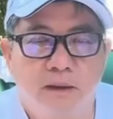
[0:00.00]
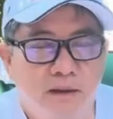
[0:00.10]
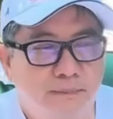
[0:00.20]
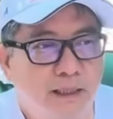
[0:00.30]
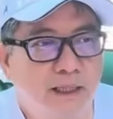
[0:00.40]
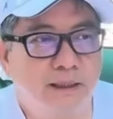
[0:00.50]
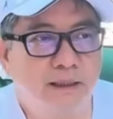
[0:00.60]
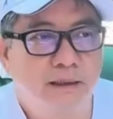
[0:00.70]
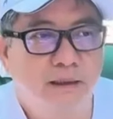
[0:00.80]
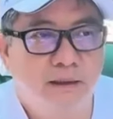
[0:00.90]
Hôm nay
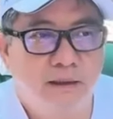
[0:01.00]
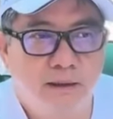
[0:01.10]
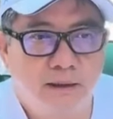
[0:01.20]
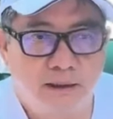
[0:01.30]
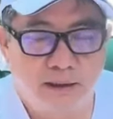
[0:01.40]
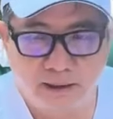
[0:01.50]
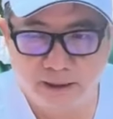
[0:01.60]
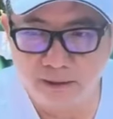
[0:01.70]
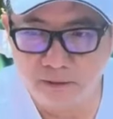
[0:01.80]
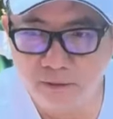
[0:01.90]
là
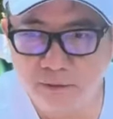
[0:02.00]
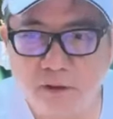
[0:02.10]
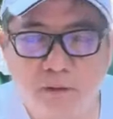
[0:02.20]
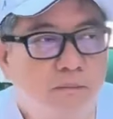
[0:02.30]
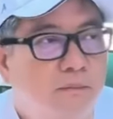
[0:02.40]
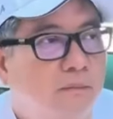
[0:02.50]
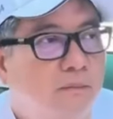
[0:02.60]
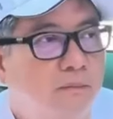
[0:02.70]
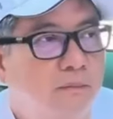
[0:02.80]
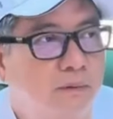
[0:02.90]
ngày cuối cùng,
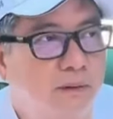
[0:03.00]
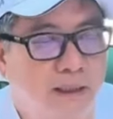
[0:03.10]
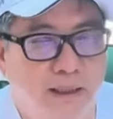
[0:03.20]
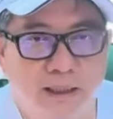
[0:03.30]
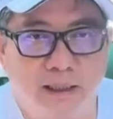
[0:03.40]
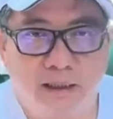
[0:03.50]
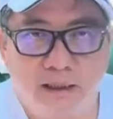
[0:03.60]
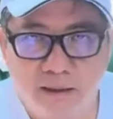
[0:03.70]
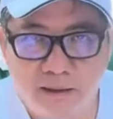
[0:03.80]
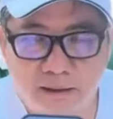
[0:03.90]
là
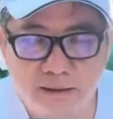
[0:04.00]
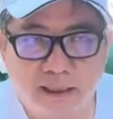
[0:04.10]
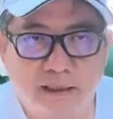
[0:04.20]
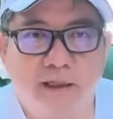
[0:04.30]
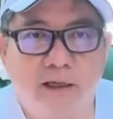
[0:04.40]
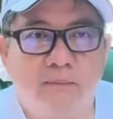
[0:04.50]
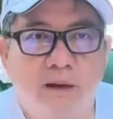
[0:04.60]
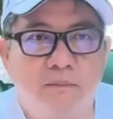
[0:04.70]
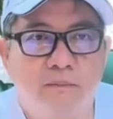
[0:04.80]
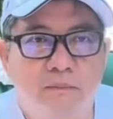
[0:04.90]
đánh cái dấu
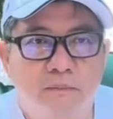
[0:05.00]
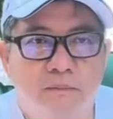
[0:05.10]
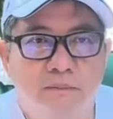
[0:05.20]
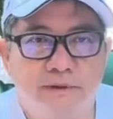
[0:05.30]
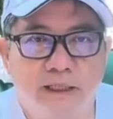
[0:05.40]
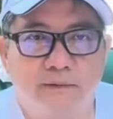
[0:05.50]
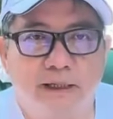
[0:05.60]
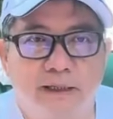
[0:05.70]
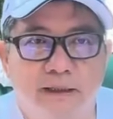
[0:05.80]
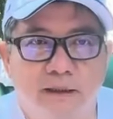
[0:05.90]
mốc. Sau
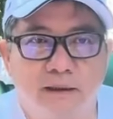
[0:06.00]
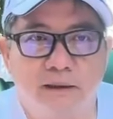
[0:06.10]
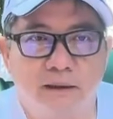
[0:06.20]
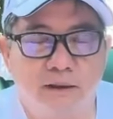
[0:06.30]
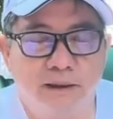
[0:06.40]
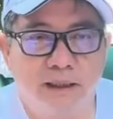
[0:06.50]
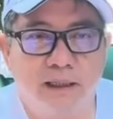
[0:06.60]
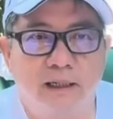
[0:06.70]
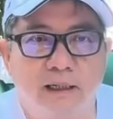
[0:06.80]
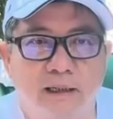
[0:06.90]
này đừng có nói
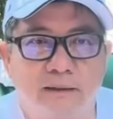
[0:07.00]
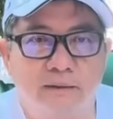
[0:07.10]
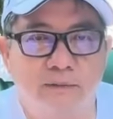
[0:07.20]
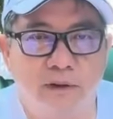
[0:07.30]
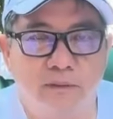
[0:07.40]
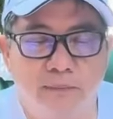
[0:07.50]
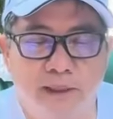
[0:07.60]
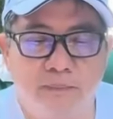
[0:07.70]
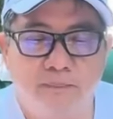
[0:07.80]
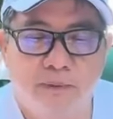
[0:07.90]
là tôi không biết.